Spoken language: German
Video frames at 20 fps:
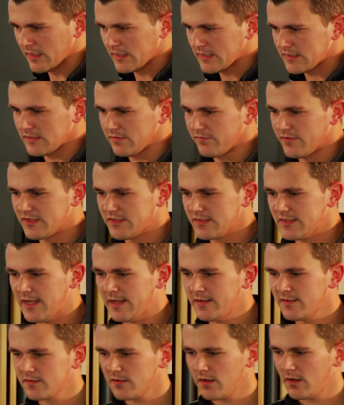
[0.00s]
Sie wissen
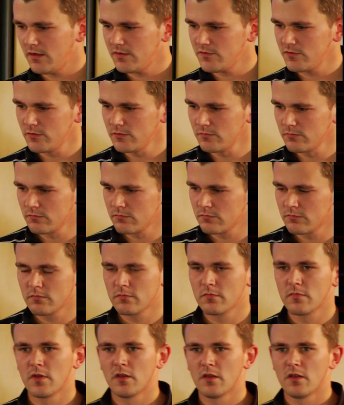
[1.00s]
jetzt also,
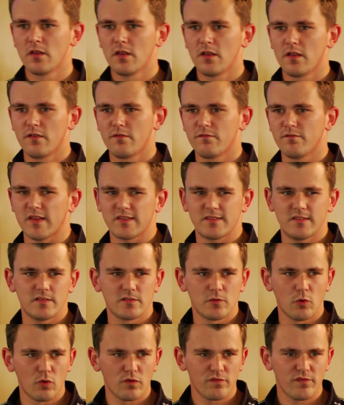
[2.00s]
was
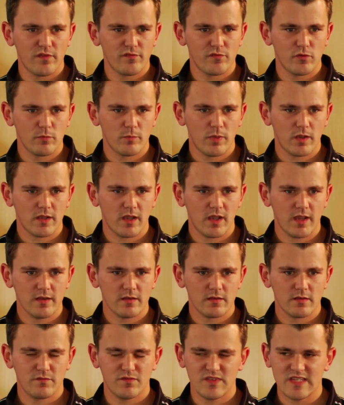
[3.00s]
ist
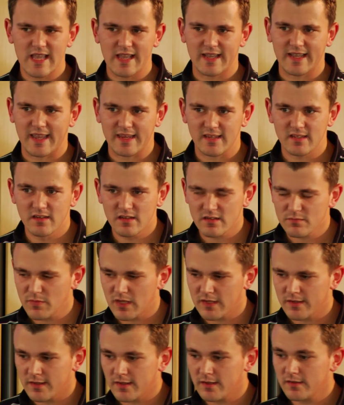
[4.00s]
Hochverfügbarkeit? Wie errechnet
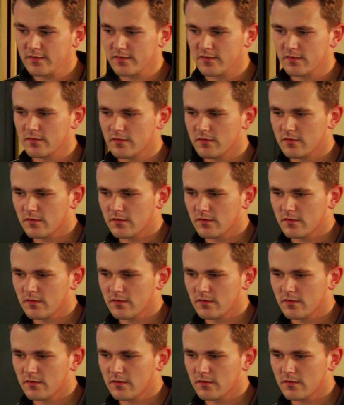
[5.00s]
man das?